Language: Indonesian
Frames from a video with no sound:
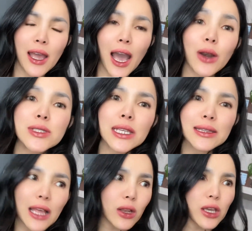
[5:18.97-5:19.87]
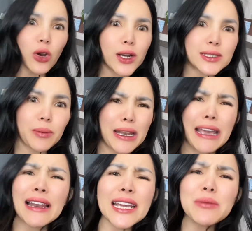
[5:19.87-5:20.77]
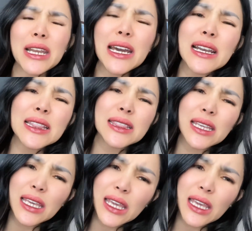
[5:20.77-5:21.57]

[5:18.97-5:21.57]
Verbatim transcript: harus kita loh yang konsepin laki-laki mana ngerti